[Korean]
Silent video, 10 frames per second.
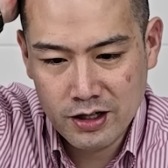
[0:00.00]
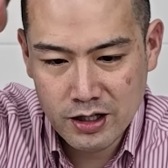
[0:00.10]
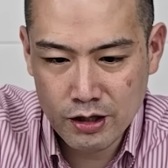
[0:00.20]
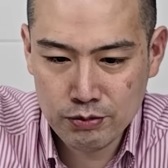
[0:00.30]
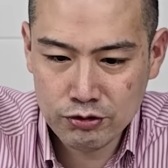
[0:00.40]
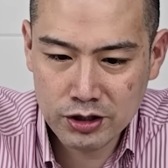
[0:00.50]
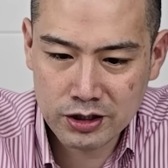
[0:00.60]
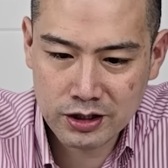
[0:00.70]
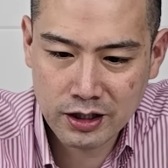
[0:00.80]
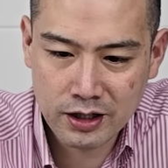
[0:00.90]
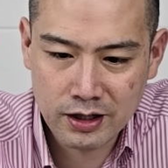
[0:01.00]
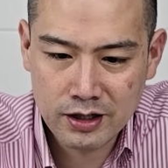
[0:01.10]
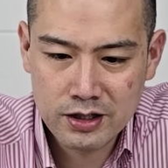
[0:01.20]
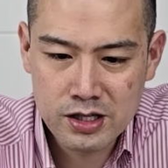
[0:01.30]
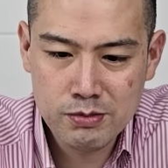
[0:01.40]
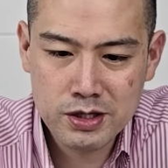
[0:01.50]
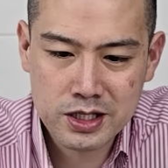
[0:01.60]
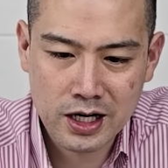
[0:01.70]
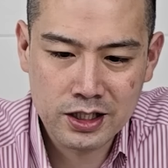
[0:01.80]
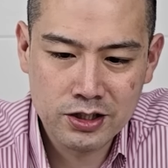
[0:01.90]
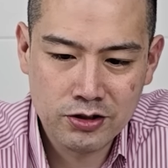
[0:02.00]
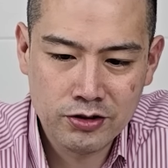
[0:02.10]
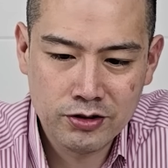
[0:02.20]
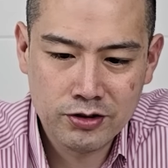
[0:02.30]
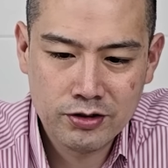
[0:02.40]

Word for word: 1분기 때 이미 작년